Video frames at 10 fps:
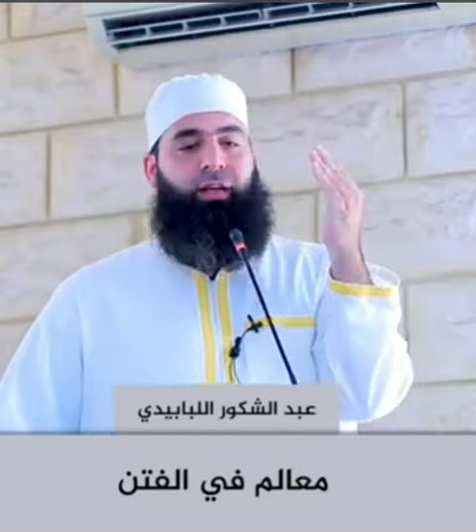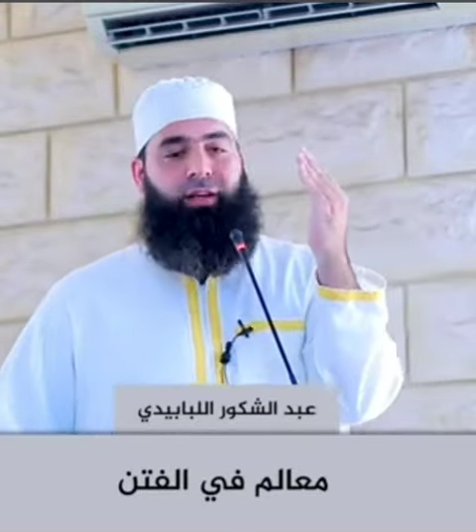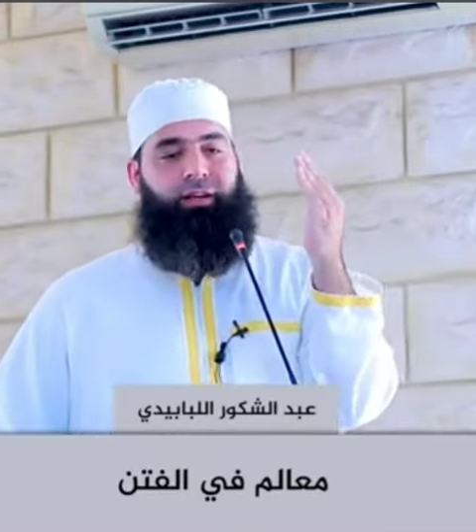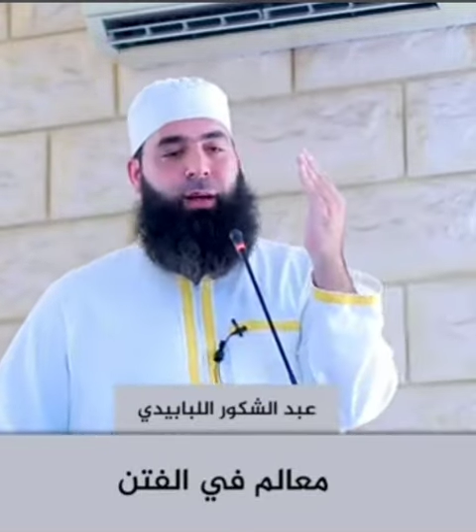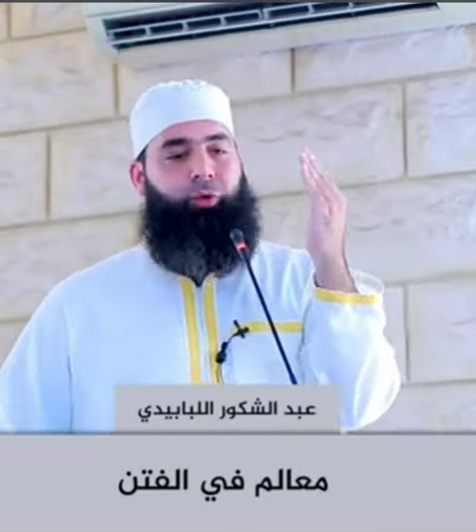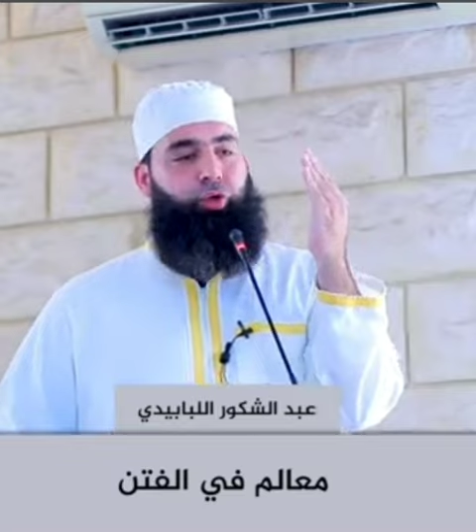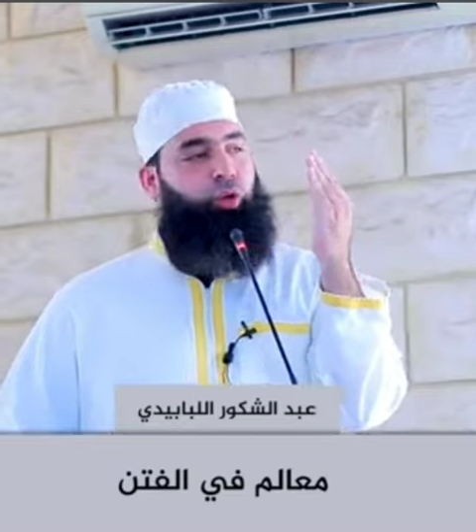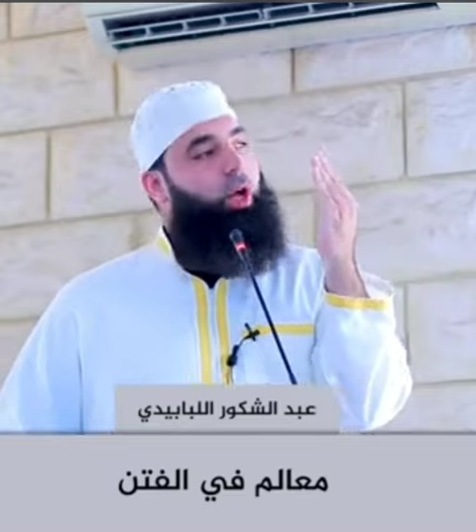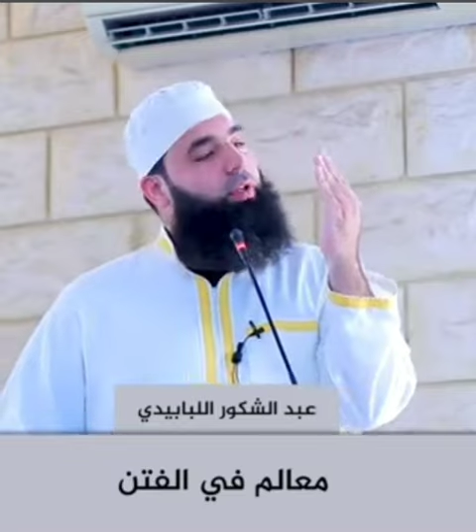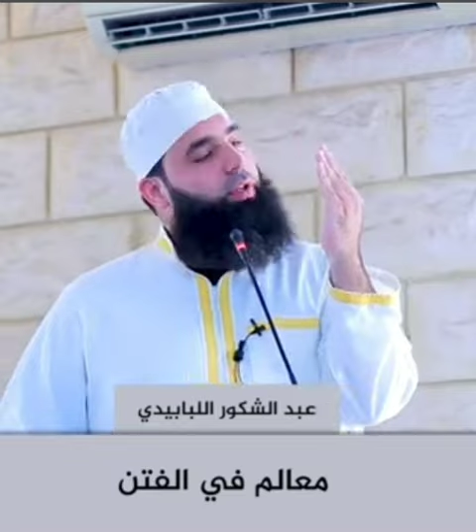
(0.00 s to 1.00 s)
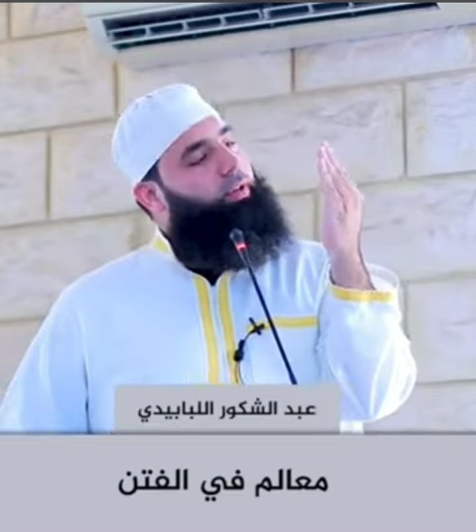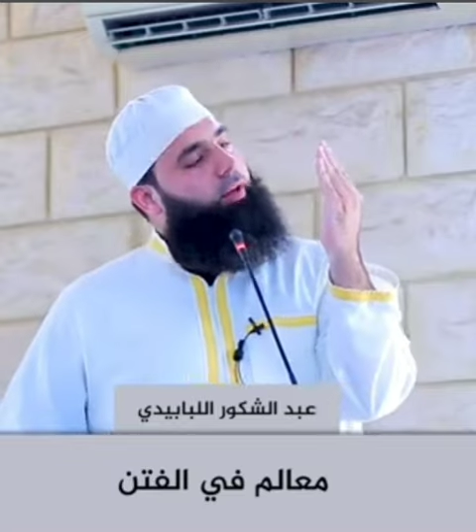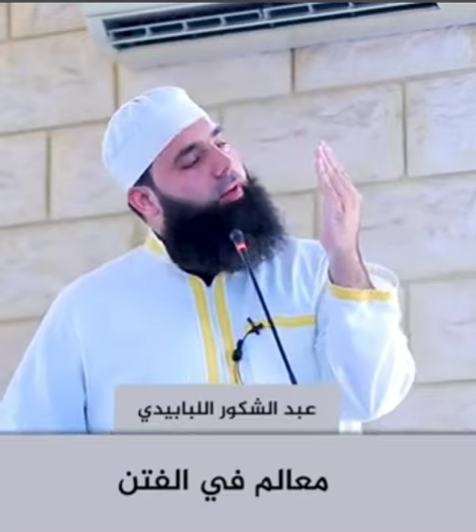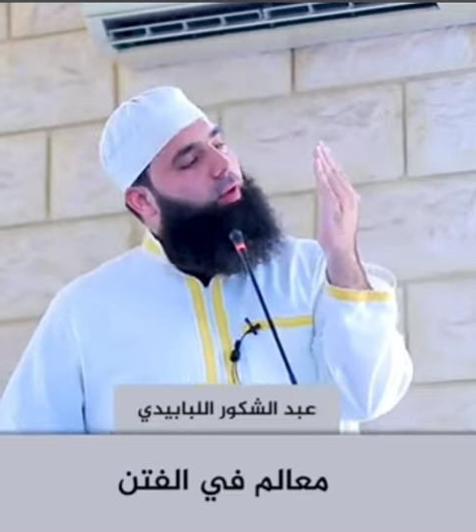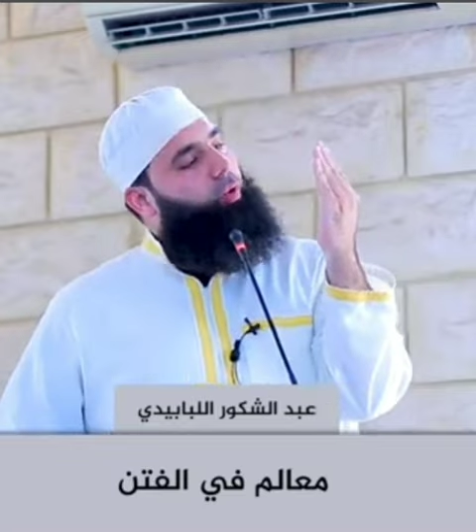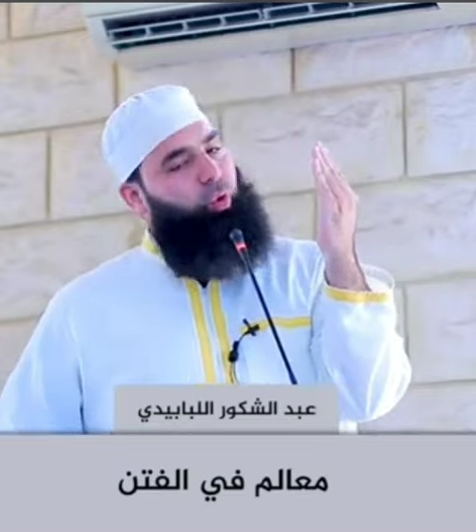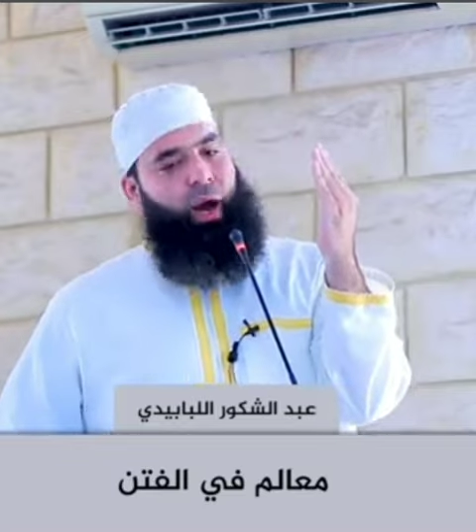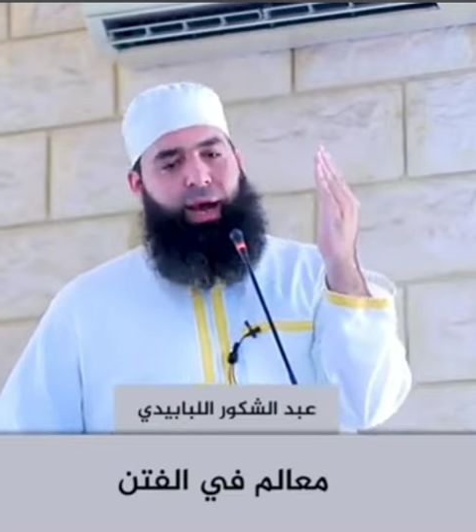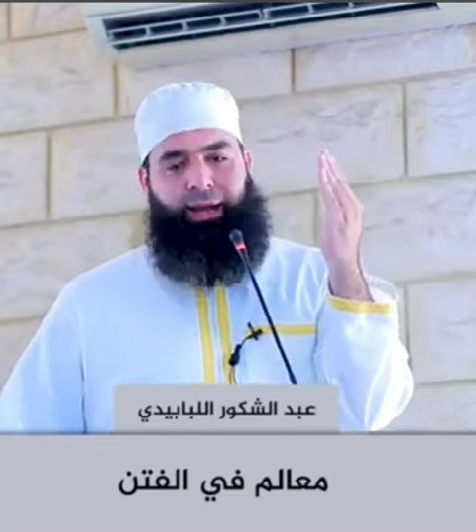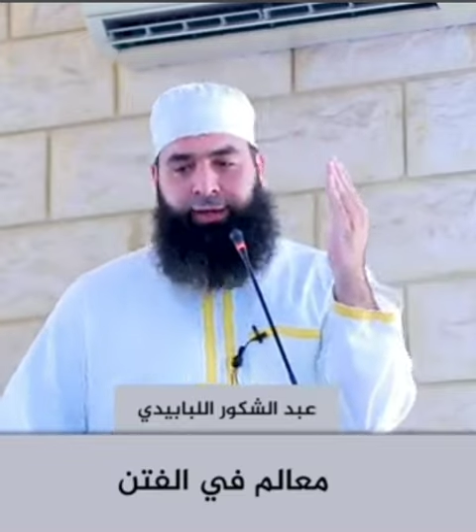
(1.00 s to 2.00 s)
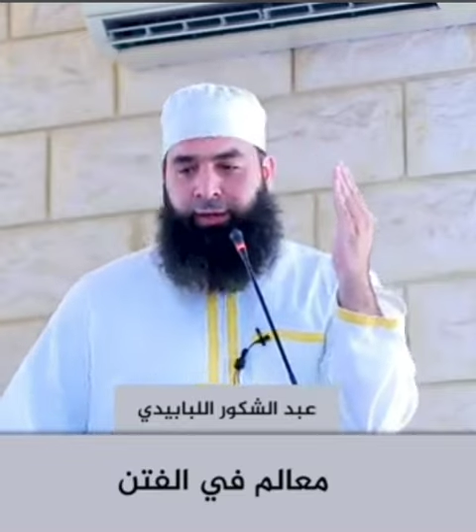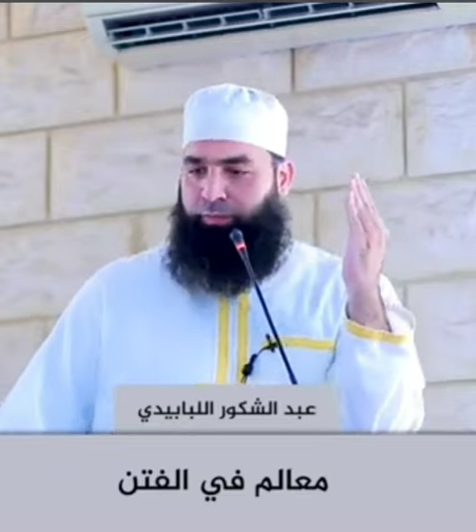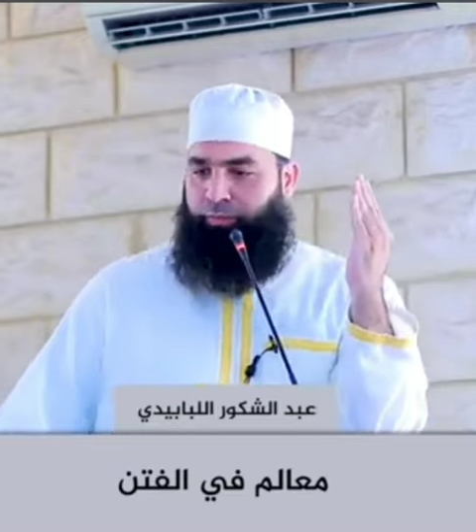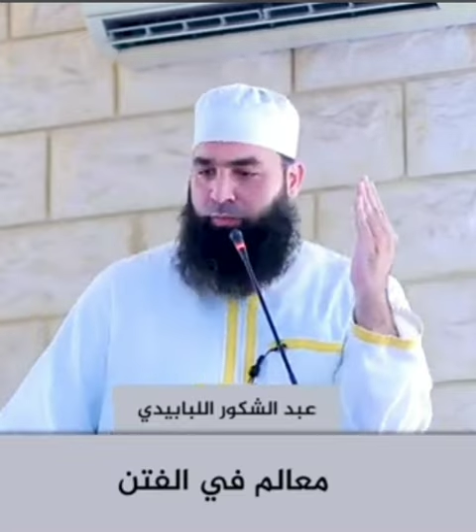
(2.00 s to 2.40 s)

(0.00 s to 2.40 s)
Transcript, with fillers: ناطرين نعمل شو ناطرين الصاروخ يوقع علينا